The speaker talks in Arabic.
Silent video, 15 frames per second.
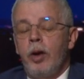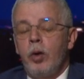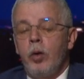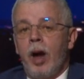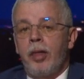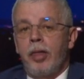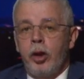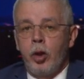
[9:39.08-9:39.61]

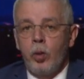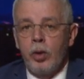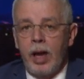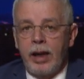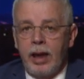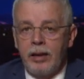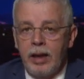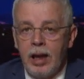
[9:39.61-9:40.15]
سوف
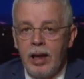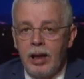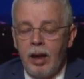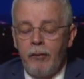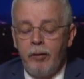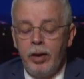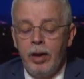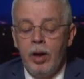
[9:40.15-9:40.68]
يؤثرون
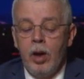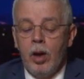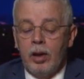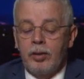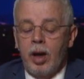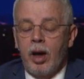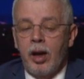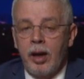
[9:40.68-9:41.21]
كذلك في
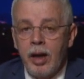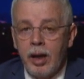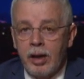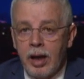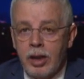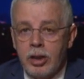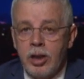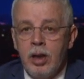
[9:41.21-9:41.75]

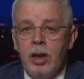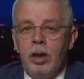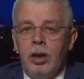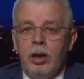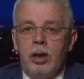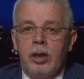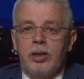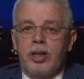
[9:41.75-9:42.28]
طريقة
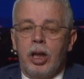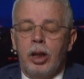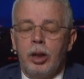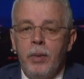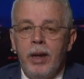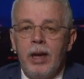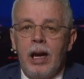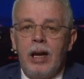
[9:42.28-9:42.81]
آه،
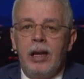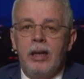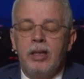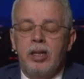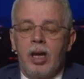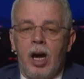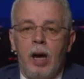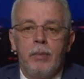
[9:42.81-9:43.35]
تدبير
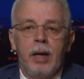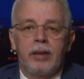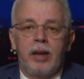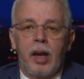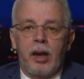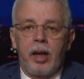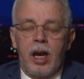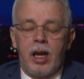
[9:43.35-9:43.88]

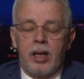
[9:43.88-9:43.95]
الانتخابات